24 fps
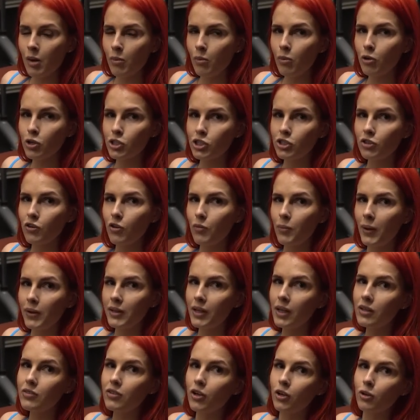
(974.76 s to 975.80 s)
можно
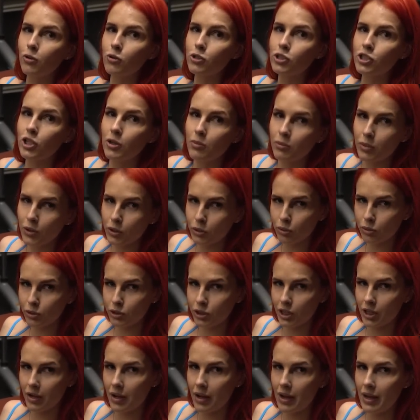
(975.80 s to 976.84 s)
выполнять в хорошей
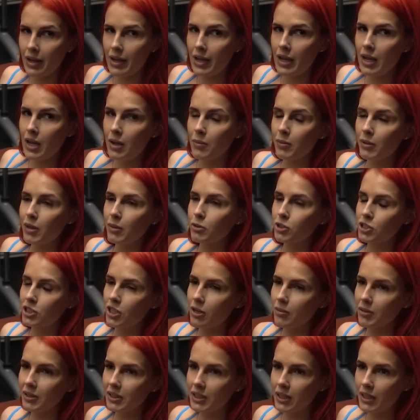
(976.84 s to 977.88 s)
амплитуде, потому что
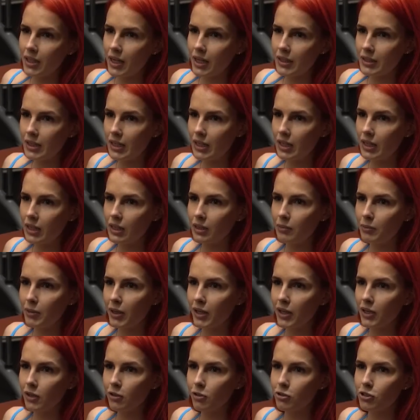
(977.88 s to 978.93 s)
там стоят
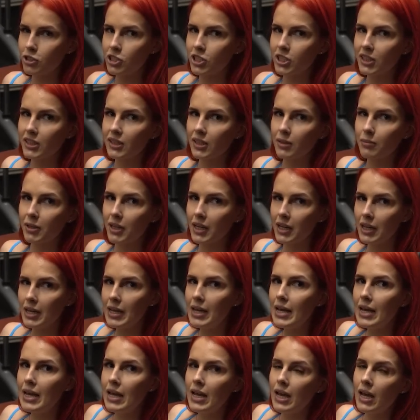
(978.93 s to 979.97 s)
блокирующие замки,
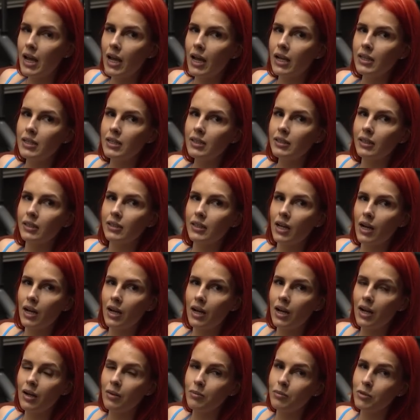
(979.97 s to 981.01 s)
и они иногда
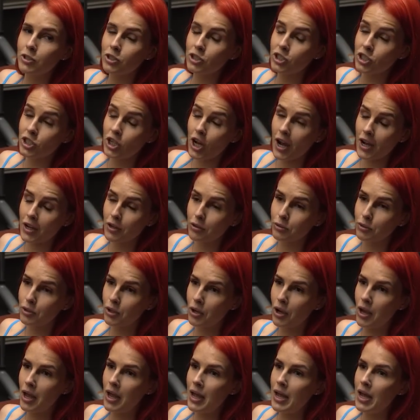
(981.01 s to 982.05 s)
мешают.
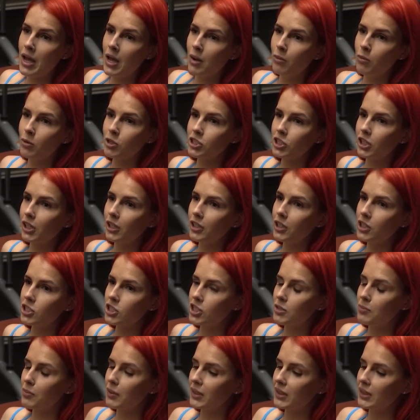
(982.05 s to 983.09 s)
Можно,
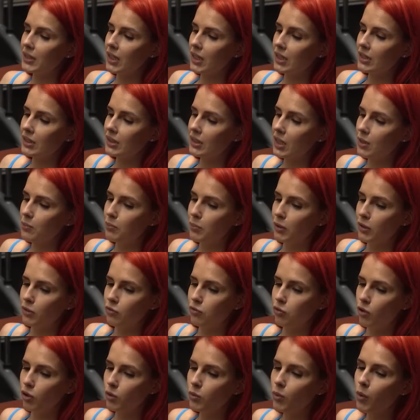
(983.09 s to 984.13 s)
конечно, поставить
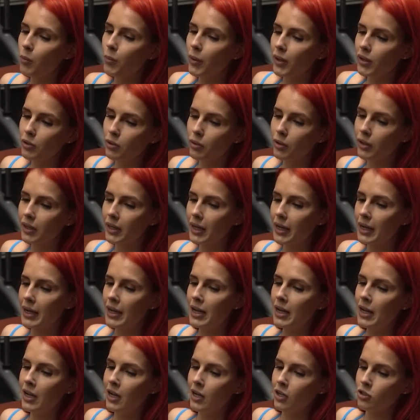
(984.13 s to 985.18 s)
степ-платформу под ноги,
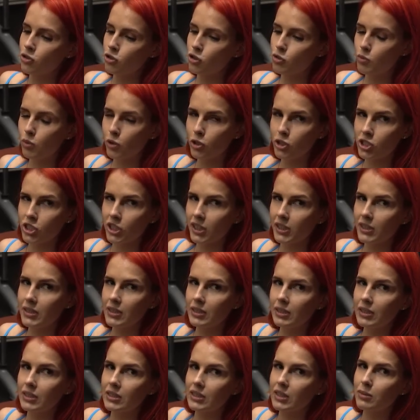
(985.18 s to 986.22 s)
чуть больше
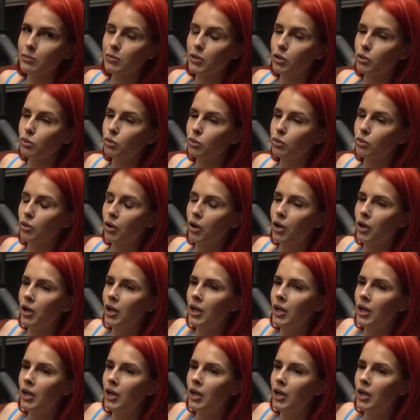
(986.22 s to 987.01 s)
сделать амплитуду,